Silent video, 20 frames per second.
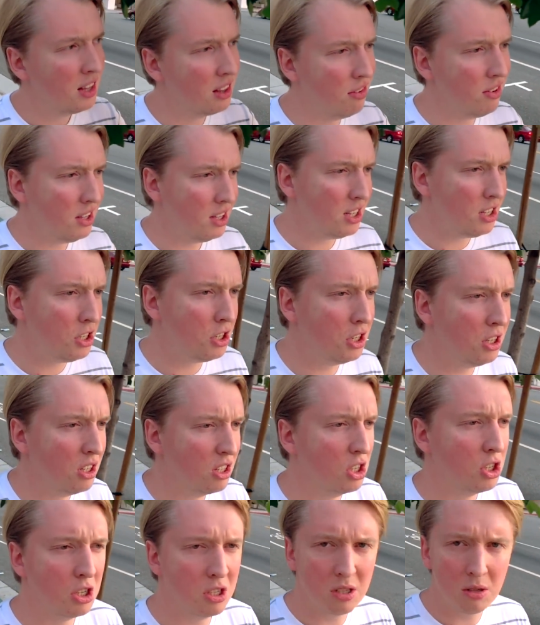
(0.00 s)

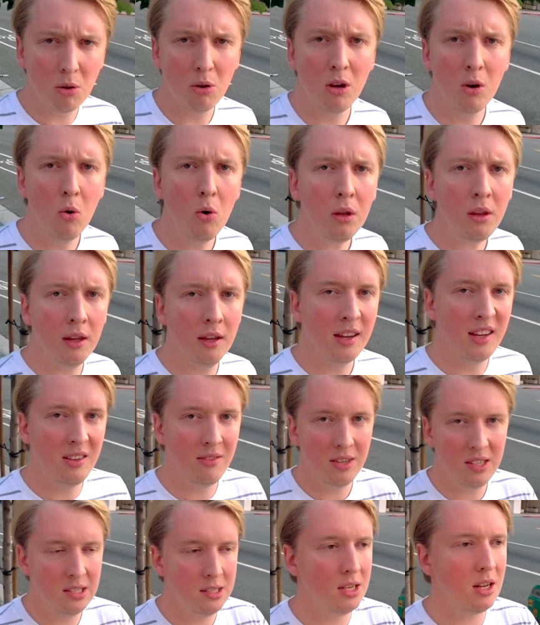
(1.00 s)
2006 год
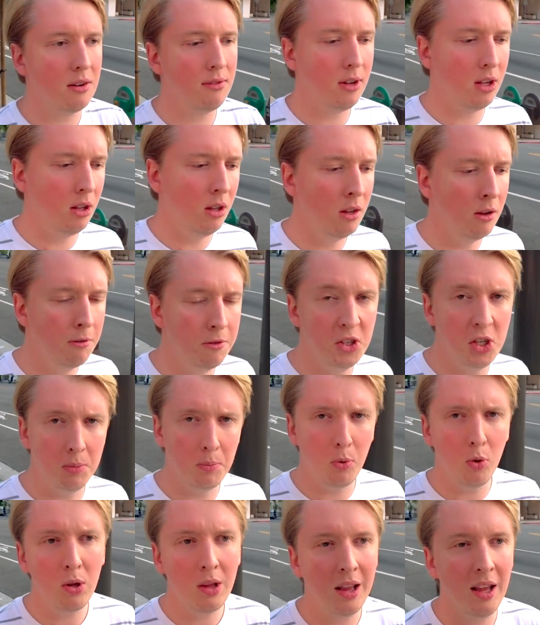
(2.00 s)
инвестировал в
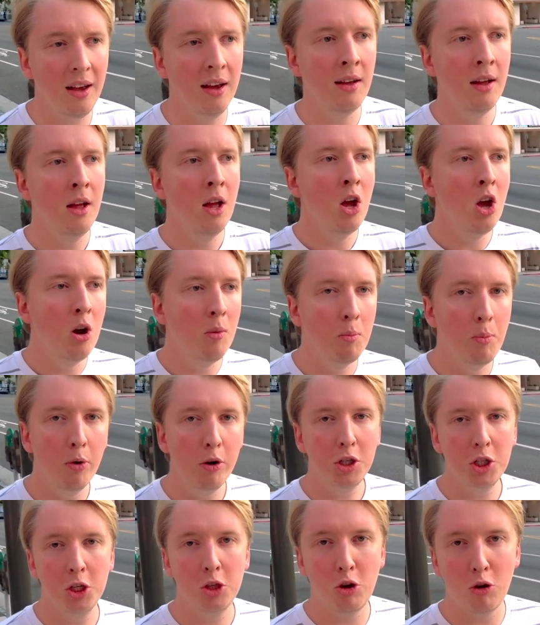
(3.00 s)
Чепотле
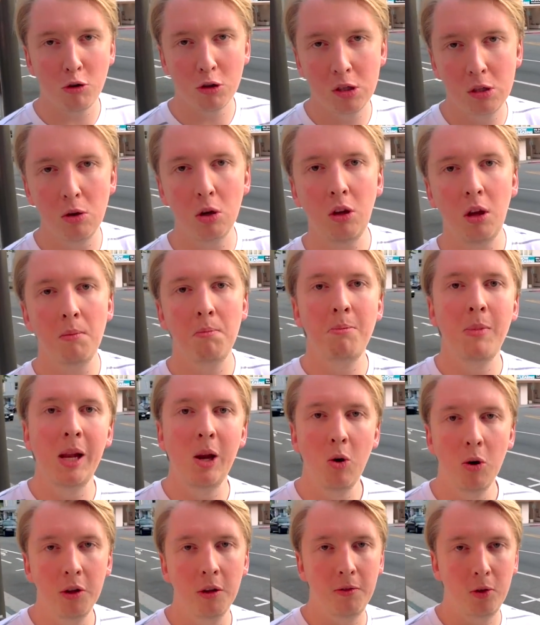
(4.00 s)
больше 300
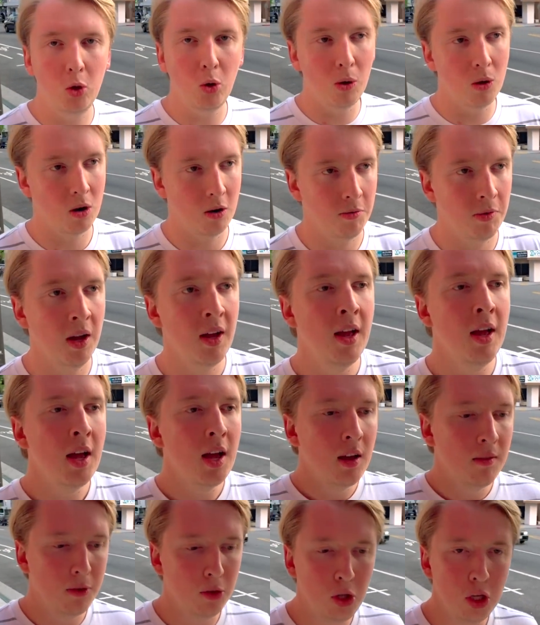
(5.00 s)
миллионов долларов.
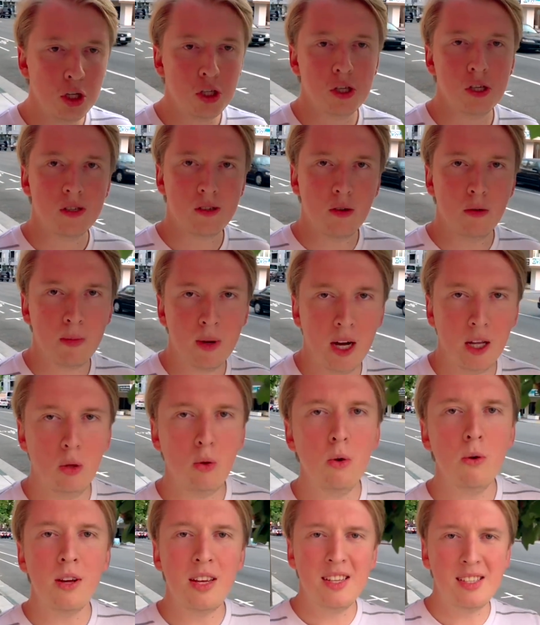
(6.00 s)
В 2006
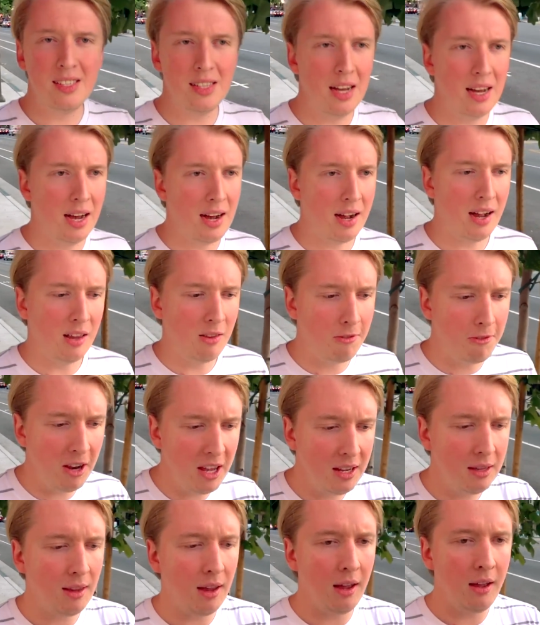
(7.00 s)
году из-за
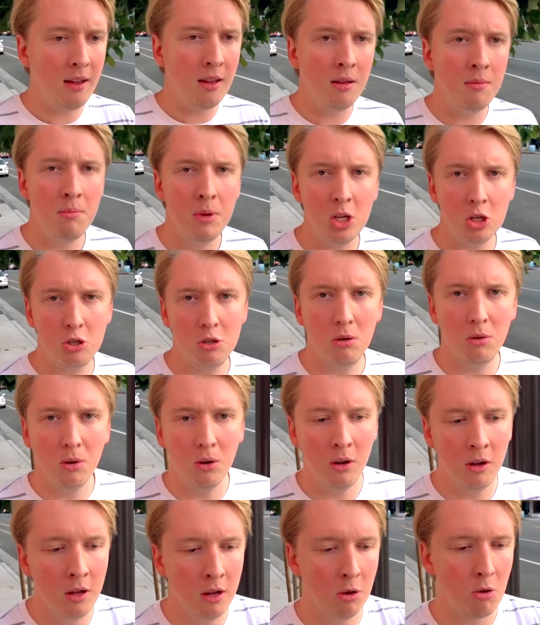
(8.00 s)
конфликта
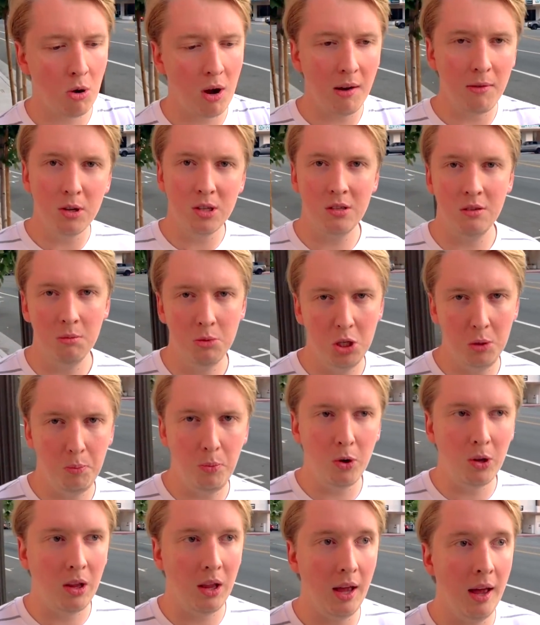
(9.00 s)
между руководством
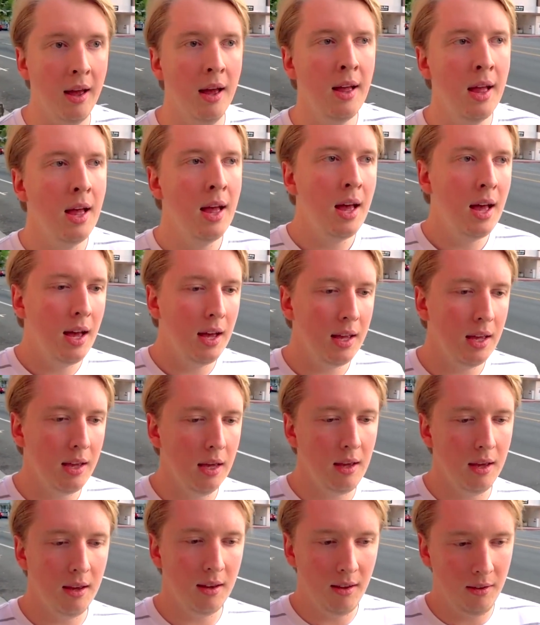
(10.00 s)
Чепотле
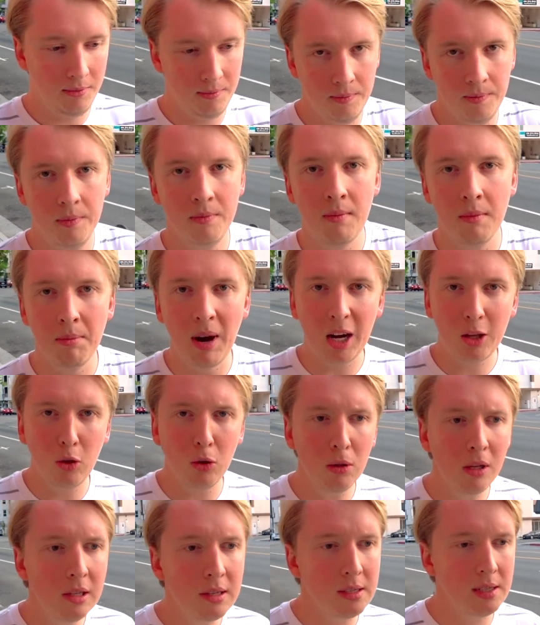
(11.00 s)
и
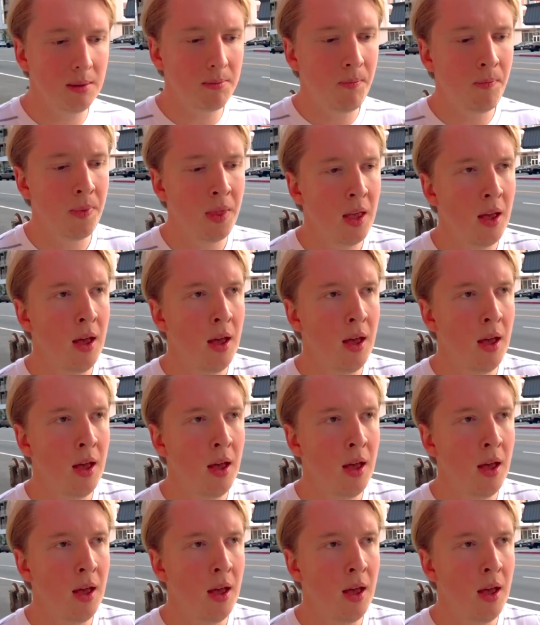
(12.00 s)
Макдональдсом